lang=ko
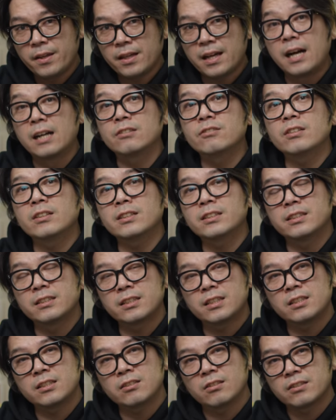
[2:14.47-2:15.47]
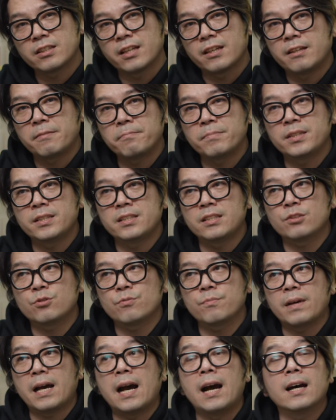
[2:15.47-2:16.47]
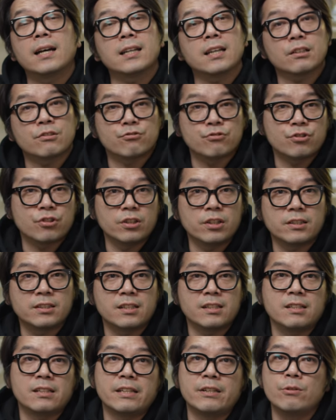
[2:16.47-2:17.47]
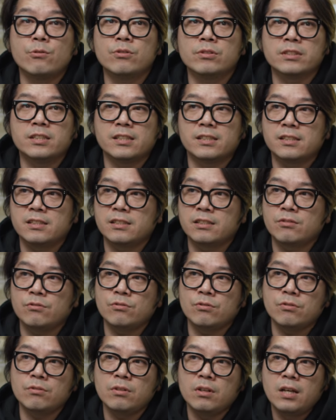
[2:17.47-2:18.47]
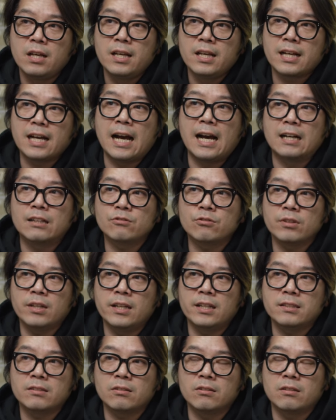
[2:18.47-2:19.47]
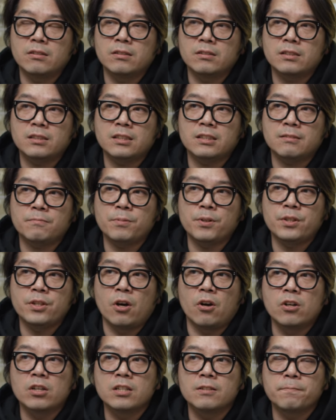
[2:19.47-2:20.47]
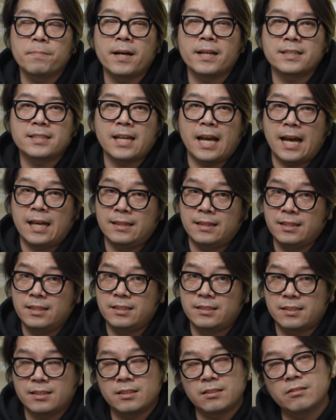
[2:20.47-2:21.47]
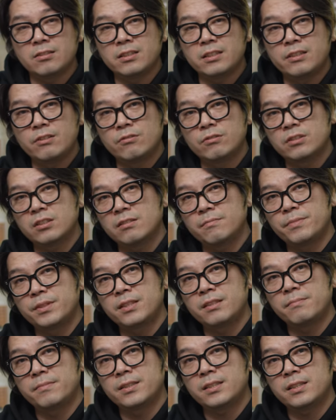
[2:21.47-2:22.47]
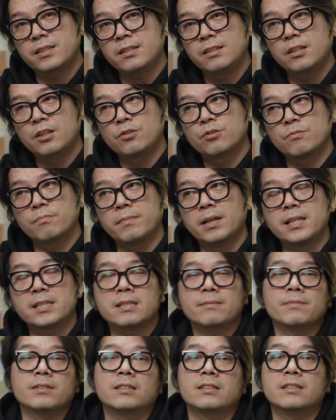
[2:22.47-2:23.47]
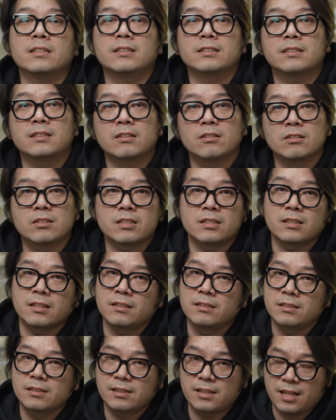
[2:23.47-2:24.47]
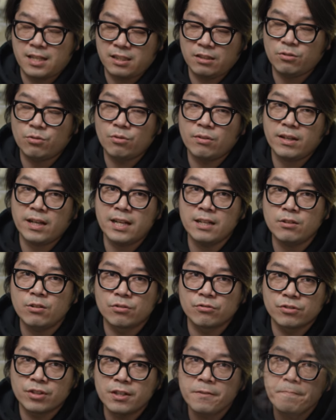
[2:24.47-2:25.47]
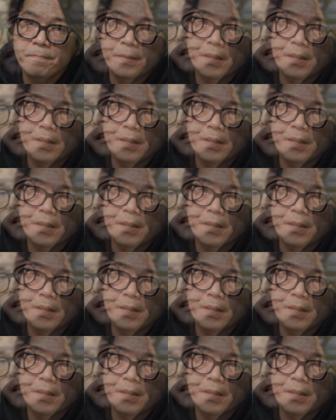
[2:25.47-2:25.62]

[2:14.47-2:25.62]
강좌를 듣기 전에 미리 좀 알아두셔야 될 내용들, 그리고 강좌에서 특별히 언급하지 않는 그런 내용들을 미리미리 좀 말씀을 드리는 그런 시간들을 갖도록 할 거고요.